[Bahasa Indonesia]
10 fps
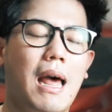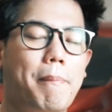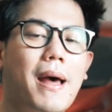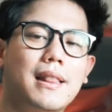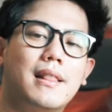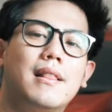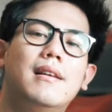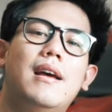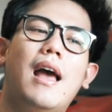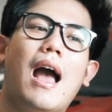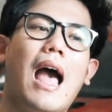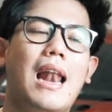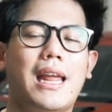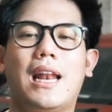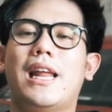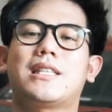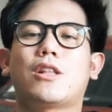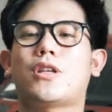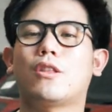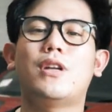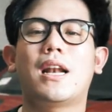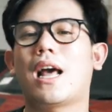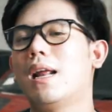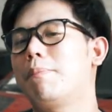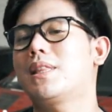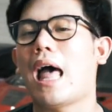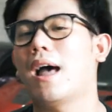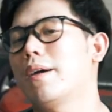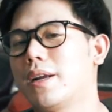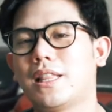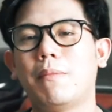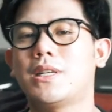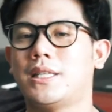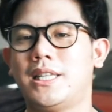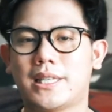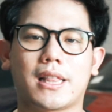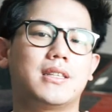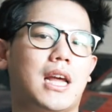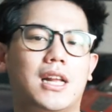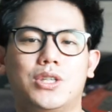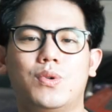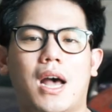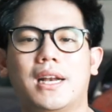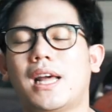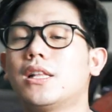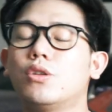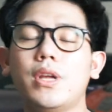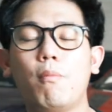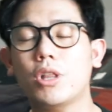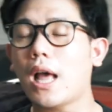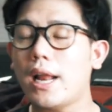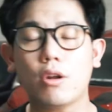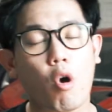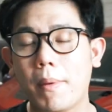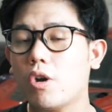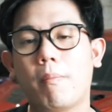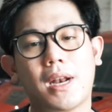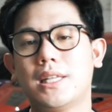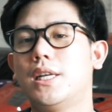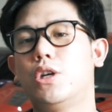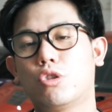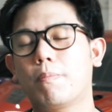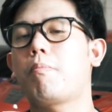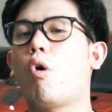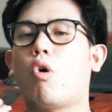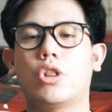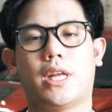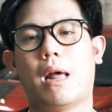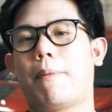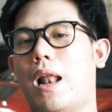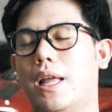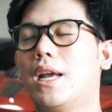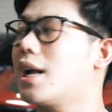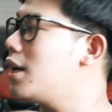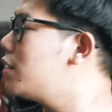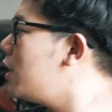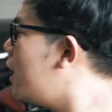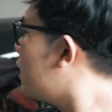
dapat kalian lihat satu-satu dan kalian betah. Kita bisa chit di sana juga. Dan tentunya buat kalian komen-komen aja di YouTube mau konten apa lagi karena di sini